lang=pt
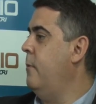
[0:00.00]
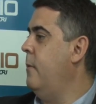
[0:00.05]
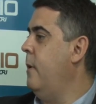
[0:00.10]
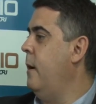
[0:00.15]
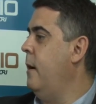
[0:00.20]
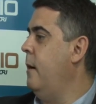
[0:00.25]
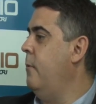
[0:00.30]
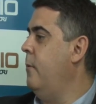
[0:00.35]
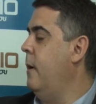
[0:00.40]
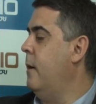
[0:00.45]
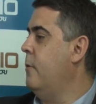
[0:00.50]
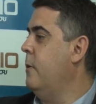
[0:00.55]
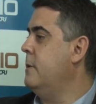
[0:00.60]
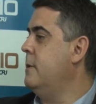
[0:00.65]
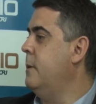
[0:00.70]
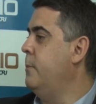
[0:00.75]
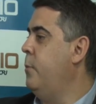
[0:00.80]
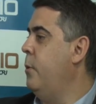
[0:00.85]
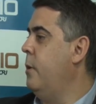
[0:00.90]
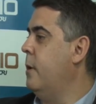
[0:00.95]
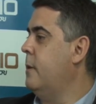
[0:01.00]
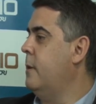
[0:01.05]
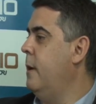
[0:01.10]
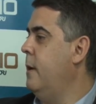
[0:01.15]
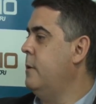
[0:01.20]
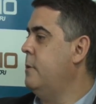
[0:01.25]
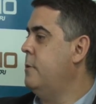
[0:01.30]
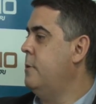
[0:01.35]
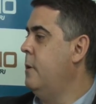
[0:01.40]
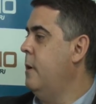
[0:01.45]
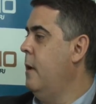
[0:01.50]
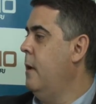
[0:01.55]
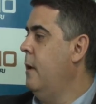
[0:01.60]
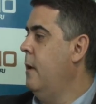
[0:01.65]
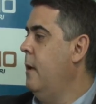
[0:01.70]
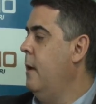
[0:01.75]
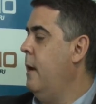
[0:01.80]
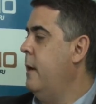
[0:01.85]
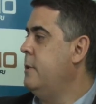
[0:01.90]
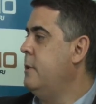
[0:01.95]
uma, uma coisa importante
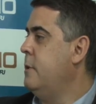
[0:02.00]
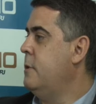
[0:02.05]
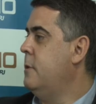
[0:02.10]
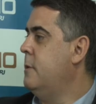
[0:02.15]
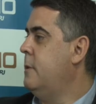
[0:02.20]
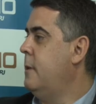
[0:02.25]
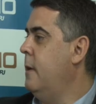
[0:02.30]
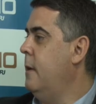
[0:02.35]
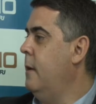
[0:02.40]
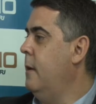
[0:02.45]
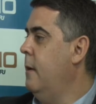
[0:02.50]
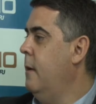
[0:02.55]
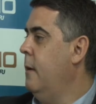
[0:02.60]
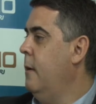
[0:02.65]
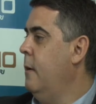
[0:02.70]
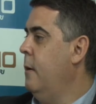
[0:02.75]
a gente ter